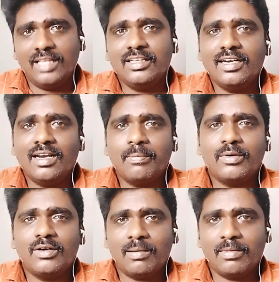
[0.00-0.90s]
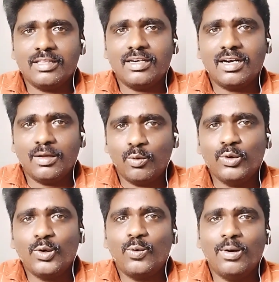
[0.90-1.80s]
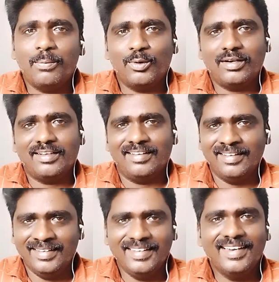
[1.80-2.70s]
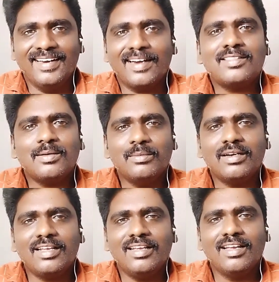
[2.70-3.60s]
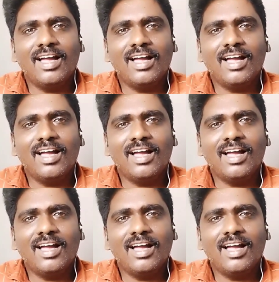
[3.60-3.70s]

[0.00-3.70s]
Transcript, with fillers: அதுங்க என்ன பண்ணுன்னா மனிதர்களை கூண்டுக்குள்ள போட்டு இங்க நடத்துற மாதிரி